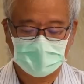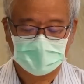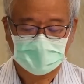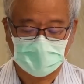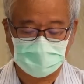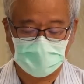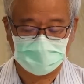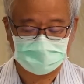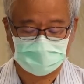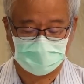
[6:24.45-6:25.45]
他
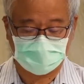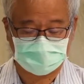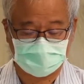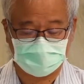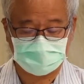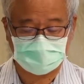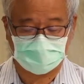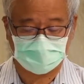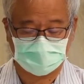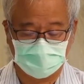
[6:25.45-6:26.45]
们且行
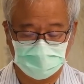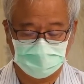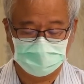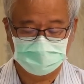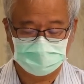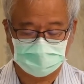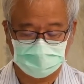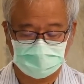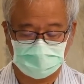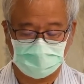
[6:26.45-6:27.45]
且哭，
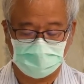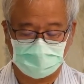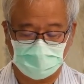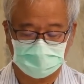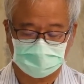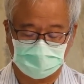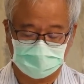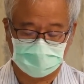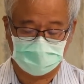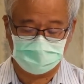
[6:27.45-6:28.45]
出去播
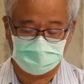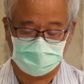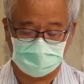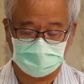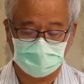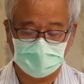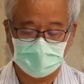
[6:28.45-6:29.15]
种耕耘。